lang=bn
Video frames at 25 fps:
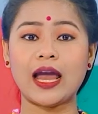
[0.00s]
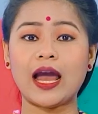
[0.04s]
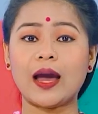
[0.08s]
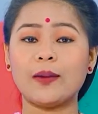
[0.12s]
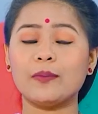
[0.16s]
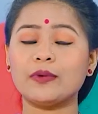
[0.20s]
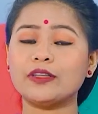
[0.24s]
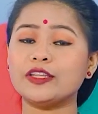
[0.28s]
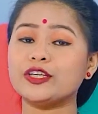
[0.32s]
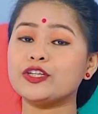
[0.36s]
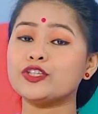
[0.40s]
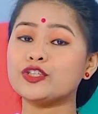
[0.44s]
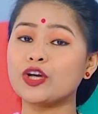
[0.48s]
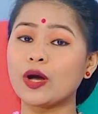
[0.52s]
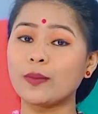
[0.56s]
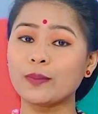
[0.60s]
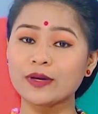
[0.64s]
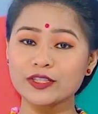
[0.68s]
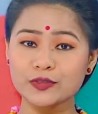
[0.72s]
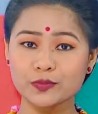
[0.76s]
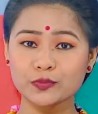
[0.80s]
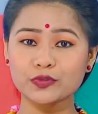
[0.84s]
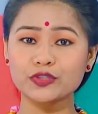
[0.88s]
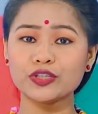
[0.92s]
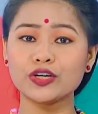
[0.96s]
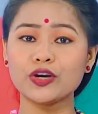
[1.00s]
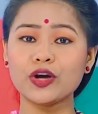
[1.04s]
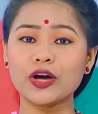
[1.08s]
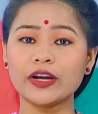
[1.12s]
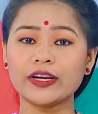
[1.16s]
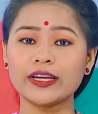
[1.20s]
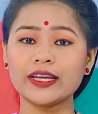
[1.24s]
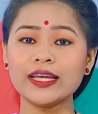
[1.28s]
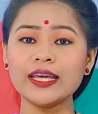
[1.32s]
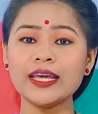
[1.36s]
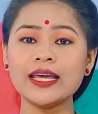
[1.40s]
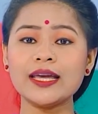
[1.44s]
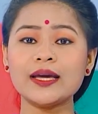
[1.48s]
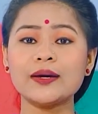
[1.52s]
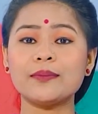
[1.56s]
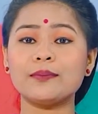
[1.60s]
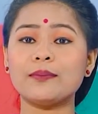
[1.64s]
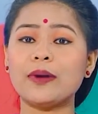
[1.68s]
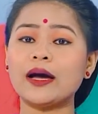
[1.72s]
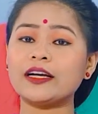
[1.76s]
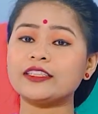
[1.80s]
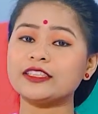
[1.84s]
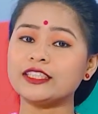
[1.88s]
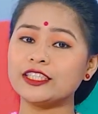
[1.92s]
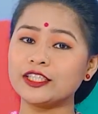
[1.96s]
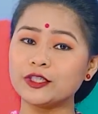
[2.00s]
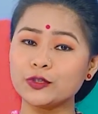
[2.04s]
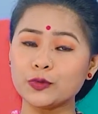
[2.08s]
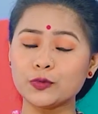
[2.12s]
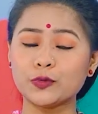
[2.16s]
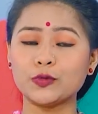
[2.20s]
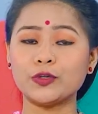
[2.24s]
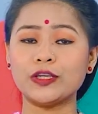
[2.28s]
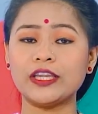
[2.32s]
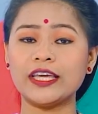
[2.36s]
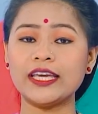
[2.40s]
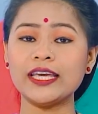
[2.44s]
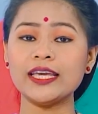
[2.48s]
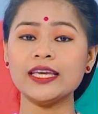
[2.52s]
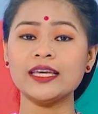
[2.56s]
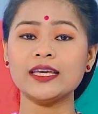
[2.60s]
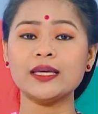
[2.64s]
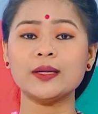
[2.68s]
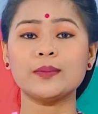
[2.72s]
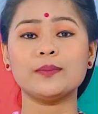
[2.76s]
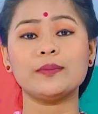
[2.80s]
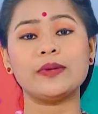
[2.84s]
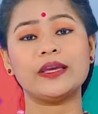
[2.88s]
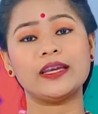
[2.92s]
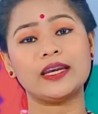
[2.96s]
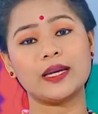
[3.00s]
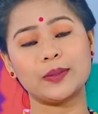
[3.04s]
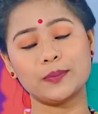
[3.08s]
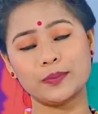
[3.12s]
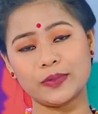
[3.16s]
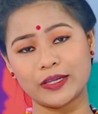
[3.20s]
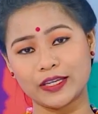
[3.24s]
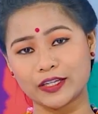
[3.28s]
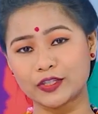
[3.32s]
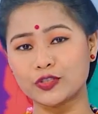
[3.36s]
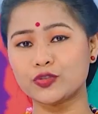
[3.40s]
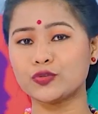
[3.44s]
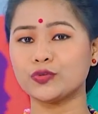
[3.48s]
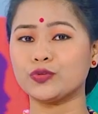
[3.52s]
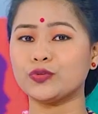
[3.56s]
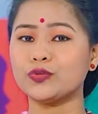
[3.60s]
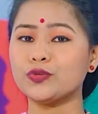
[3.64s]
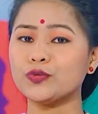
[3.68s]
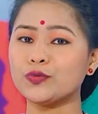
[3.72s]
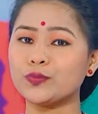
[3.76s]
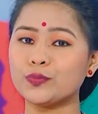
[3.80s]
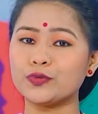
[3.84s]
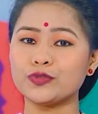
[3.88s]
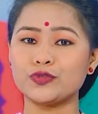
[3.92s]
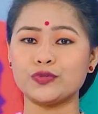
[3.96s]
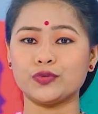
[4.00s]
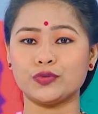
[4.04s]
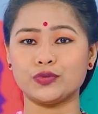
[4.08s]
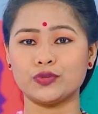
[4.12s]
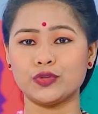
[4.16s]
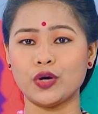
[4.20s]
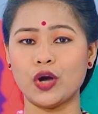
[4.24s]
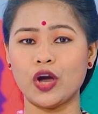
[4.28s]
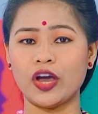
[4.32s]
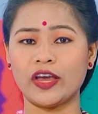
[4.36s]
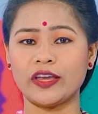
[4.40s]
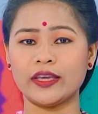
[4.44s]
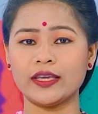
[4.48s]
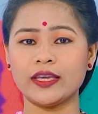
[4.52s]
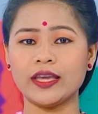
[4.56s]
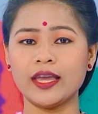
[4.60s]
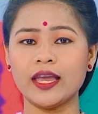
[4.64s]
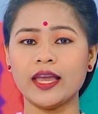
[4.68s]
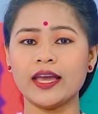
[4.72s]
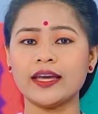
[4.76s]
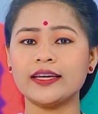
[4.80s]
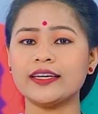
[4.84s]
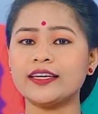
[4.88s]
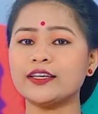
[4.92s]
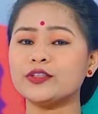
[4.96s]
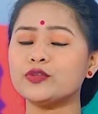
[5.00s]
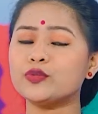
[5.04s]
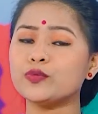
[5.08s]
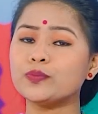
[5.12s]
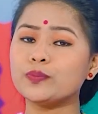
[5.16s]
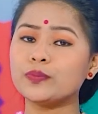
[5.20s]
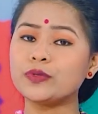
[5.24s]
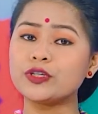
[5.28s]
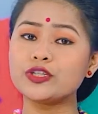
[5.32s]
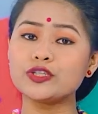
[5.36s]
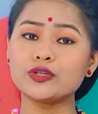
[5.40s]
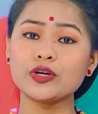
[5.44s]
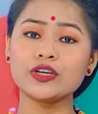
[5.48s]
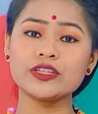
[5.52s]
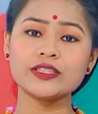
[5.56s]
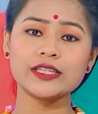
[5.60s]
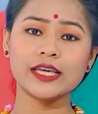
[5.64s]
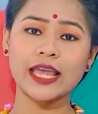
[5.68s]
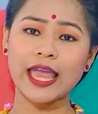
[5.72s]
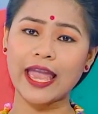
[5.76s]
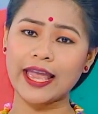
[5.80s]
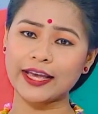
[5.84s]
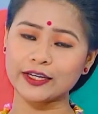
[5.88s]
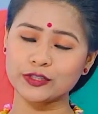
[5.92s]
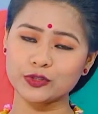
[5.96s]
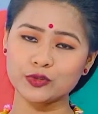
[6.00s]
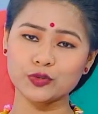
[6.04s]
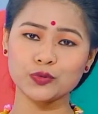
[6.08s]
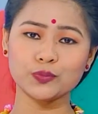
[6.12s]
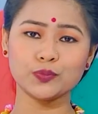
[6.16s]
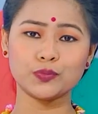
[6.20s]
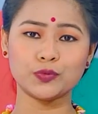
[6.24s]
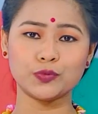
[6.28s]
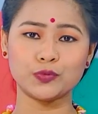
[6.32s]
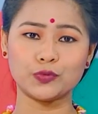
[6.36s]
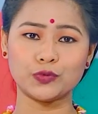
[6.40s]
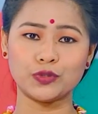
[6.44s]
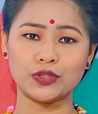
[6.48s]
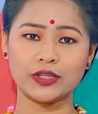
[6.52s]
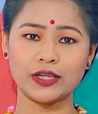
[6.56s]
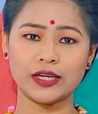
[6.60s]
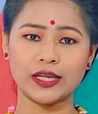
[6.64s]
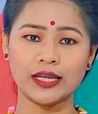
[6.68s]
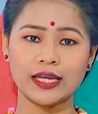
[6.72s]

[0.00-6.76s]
আমাদের সমাজ মনে করে মাসিক হলেই মেয়েরা বিয়ের জন্য উপযুক্ত হয় কিন্তু বিষয়টি একদম ভুল